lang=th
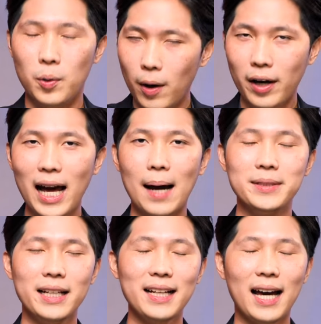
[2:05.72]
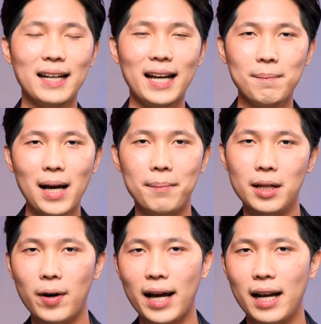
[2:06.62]
คุณพ่อถามเช่นกันในคำถาม
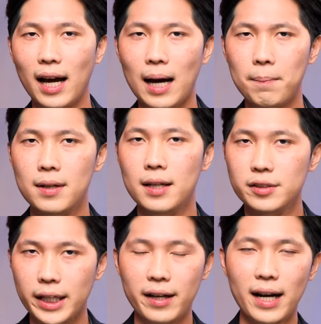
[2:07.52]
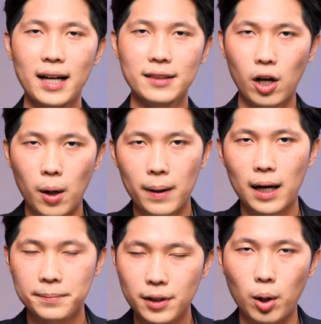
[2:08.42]
เดียวกันนะครับเซเลน่าตอบ
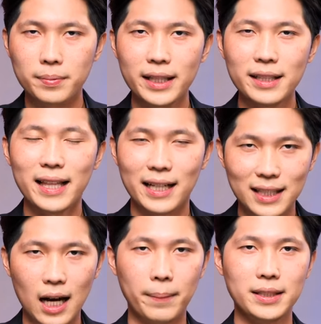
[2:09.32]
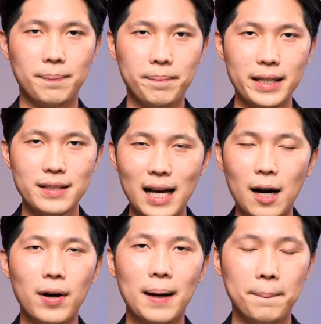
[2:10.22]
คำตอบที่แตกต่างไปจากพี่สา
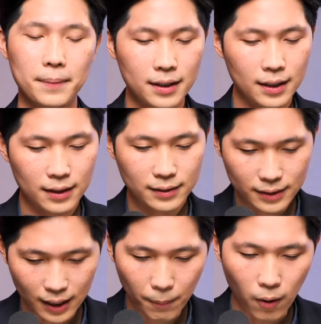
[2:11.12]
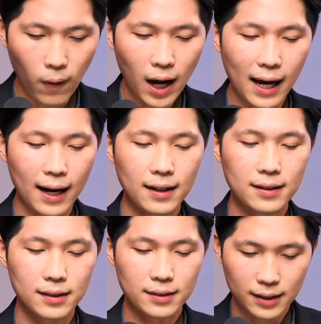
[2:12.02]
วครับเธอบอกว่า
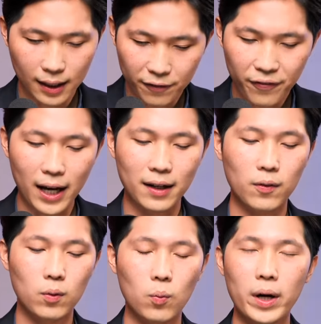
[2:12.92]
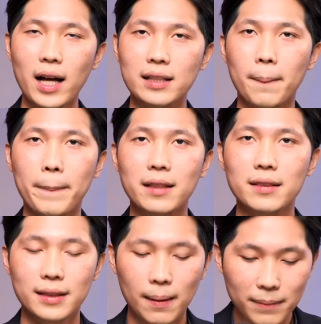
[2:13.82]
เธอฝันว่าอยากจะเป็น
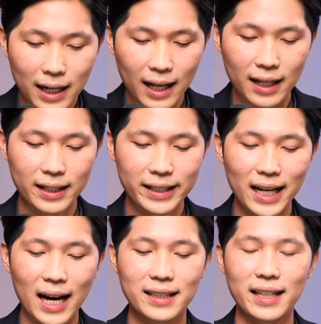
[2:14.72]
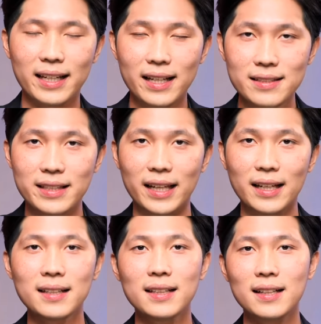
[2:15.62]
ตำนานนักกีฬาเทนนิสหญิง
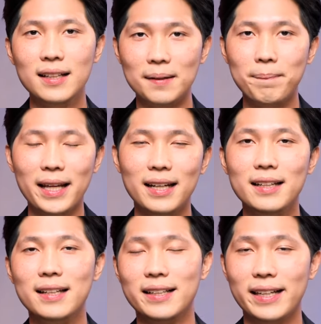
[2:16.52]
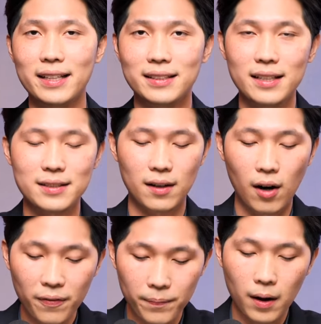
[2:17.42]
หรือเป็น the greatest
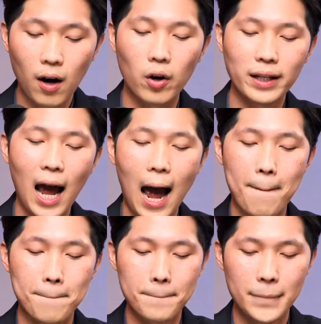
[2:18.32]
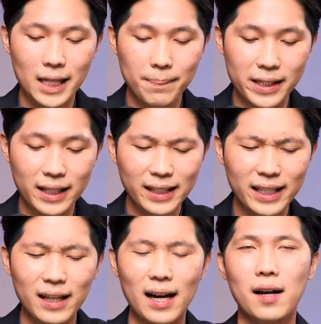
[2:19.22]
of all time ที่มีนัก
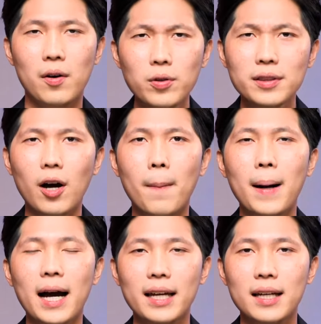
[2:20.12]
กีฬารุ่นต่อไป